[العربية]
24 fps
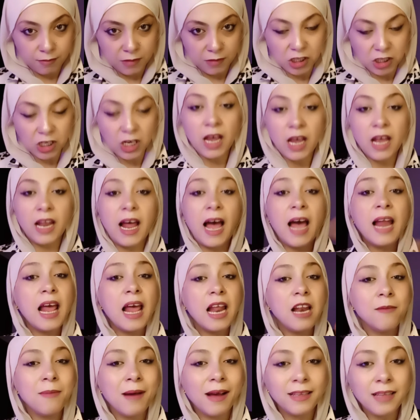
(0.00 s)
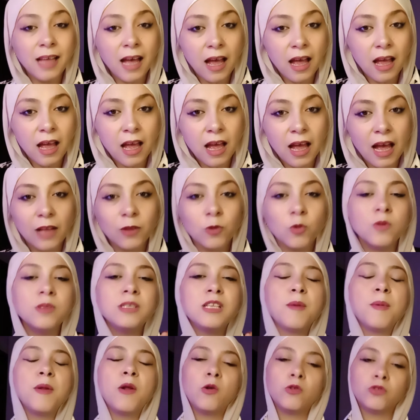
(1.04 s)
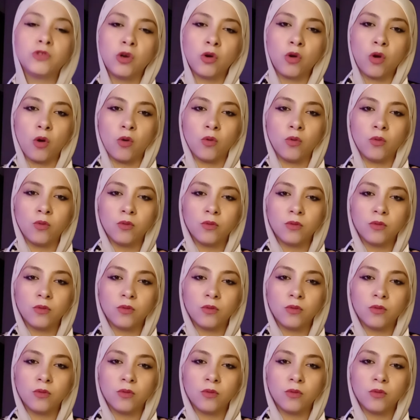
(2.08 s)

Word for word: ماشي الحلقه اللي بعدها هتكون زي ما انا قلت لكم